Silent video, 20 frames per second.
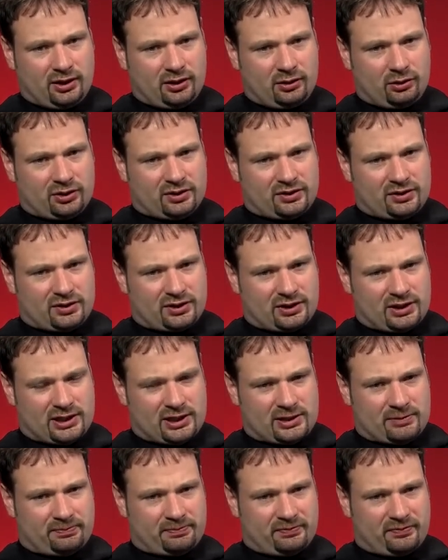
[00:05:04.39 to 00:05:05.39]
Und
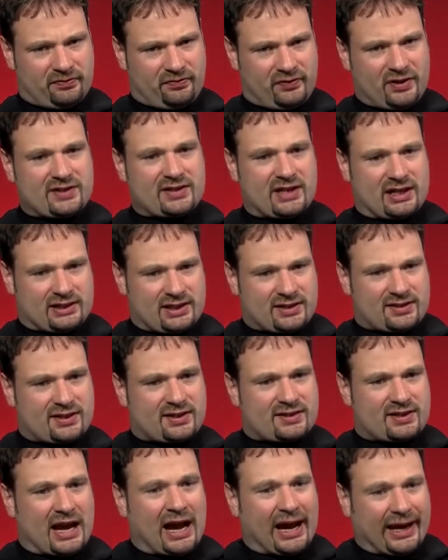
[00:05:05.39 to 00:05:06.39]
ähm, wie gesagt, das ist
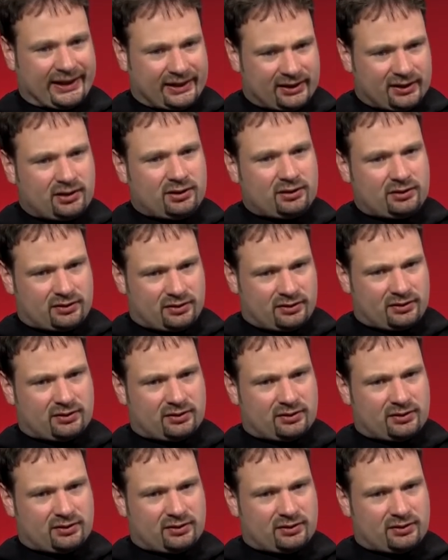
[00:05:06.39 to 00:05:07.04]
das eine,